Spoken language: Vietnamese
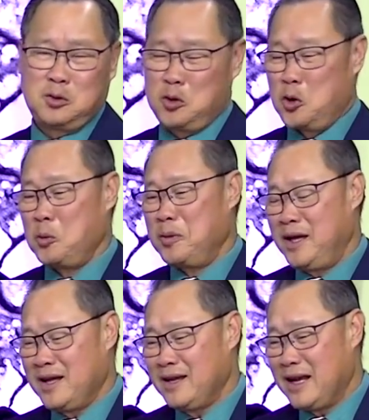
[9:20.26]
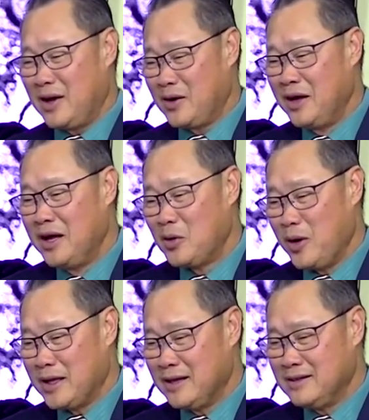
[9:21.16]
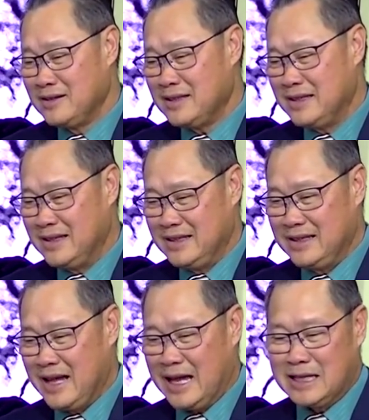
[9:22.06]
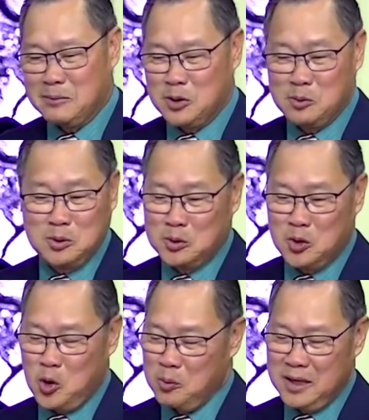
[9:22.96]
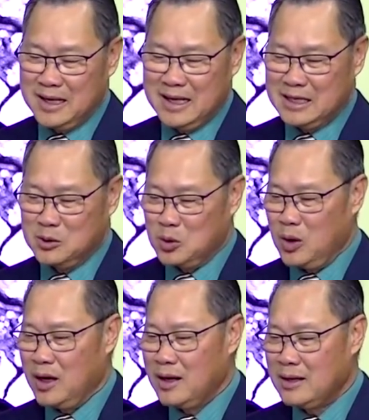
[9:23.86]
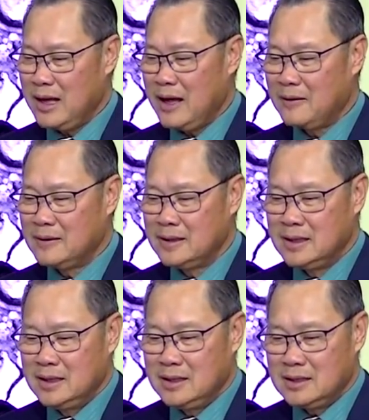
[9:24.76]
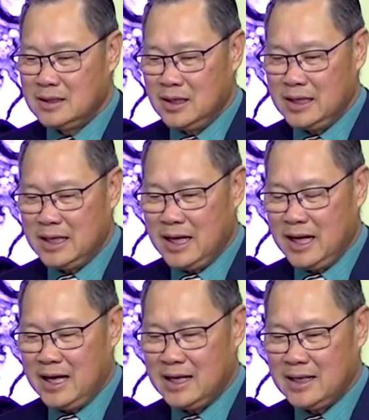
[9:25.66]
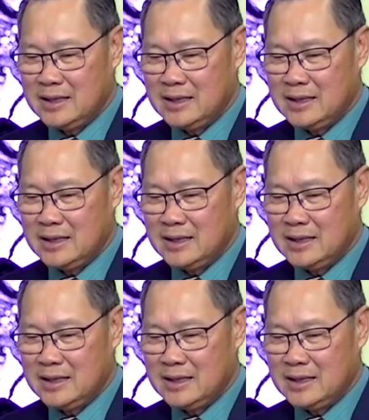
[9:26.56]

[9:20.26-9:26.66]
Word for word: chúng tôi cũng biết ra ngoài nhà nước thì, thì ai tham nhũng chúng tôi cũng biết cái này chịu thua nha rồi à,